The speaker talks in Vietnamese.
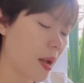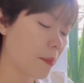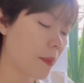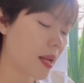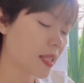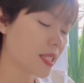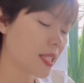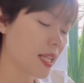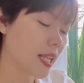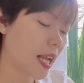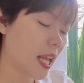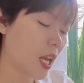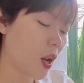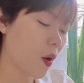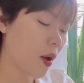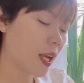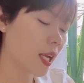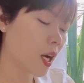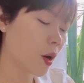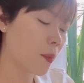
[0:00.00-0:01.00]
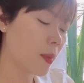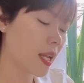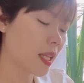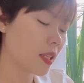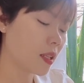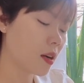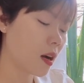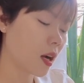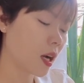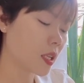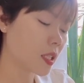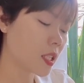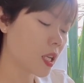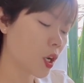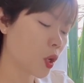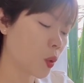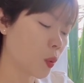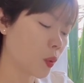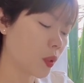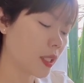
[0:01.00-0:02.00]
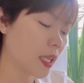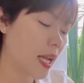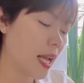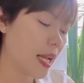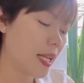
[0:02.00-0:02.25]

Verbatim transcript: Bác sĩ nghe nói cậu bị thương ở xương cụt,